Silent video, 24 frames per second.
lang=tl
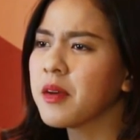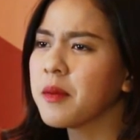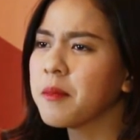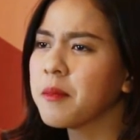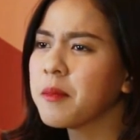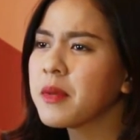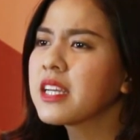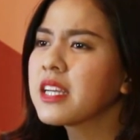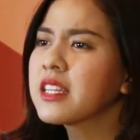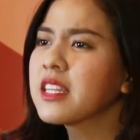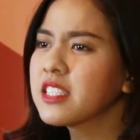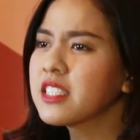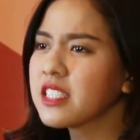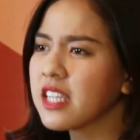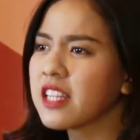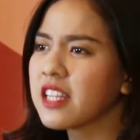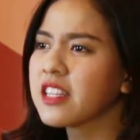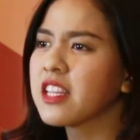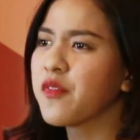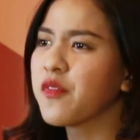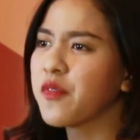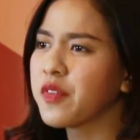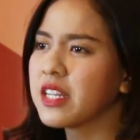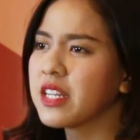maganda siya
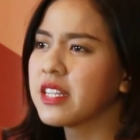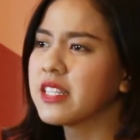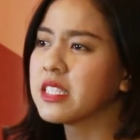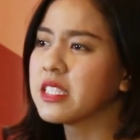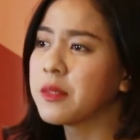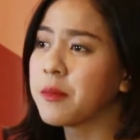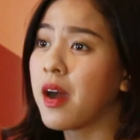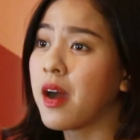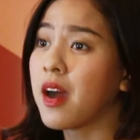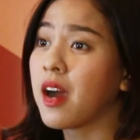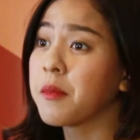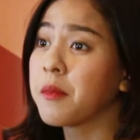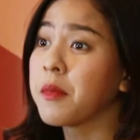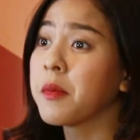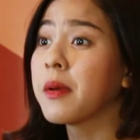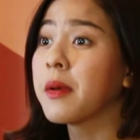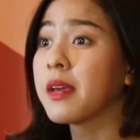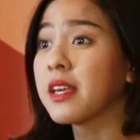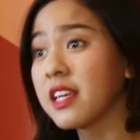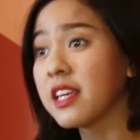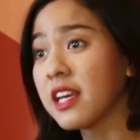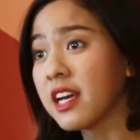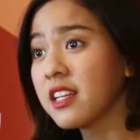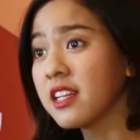definitely sa mga
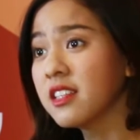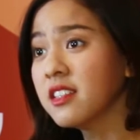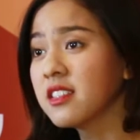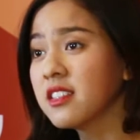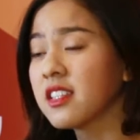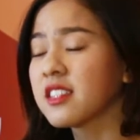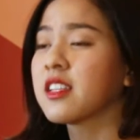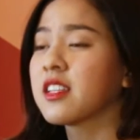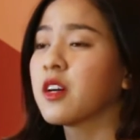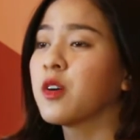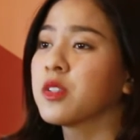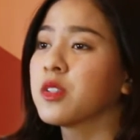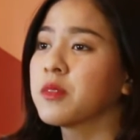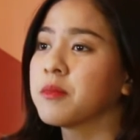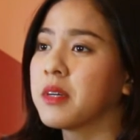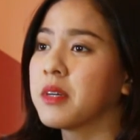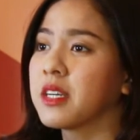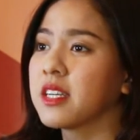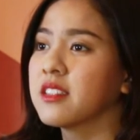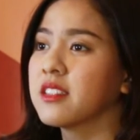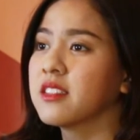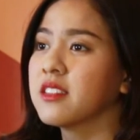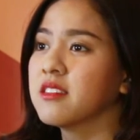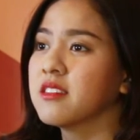kababaihan na takot
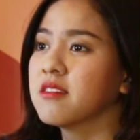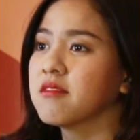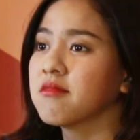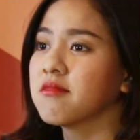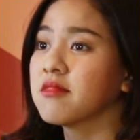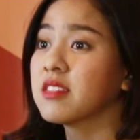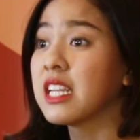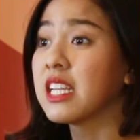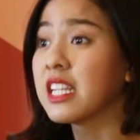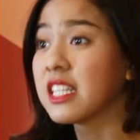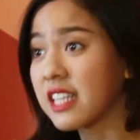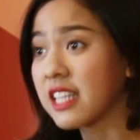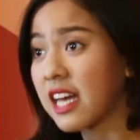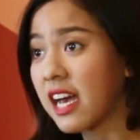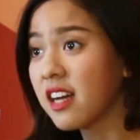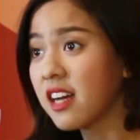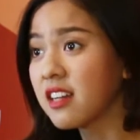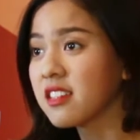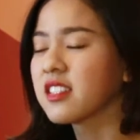mag salita,